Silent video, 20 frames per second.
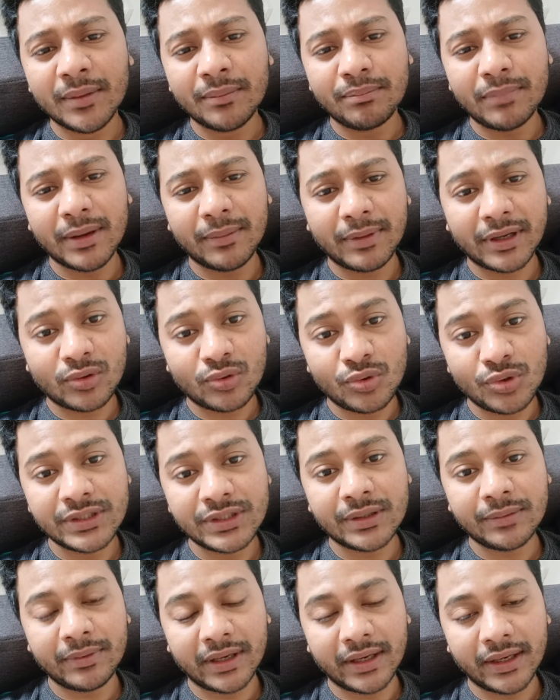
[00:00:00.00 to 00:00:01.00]
ব্যাপার
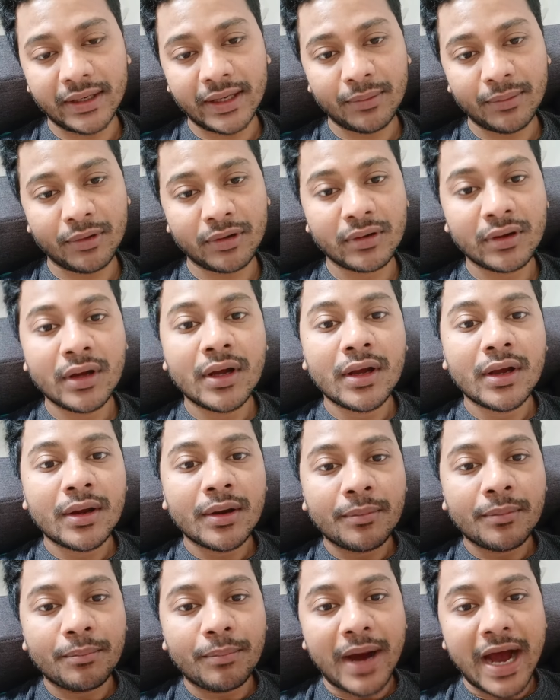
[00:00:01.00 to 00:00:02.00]
খুঁজে বেড়ায় এবং
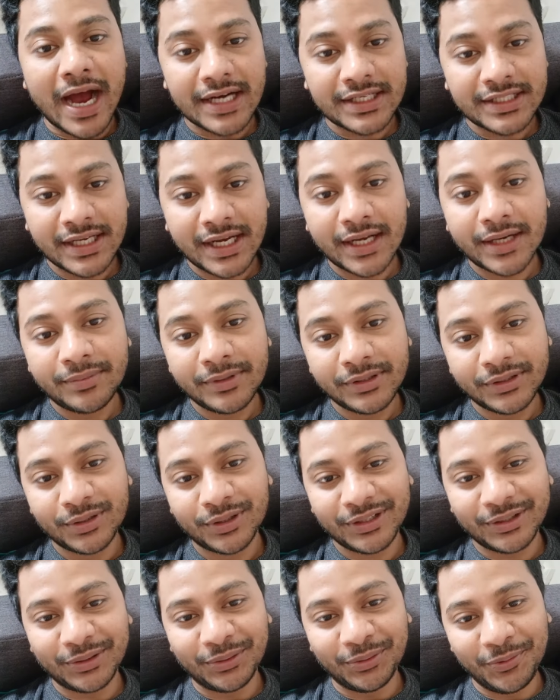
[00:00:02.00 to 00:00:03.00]
ভাষার ভিতরেও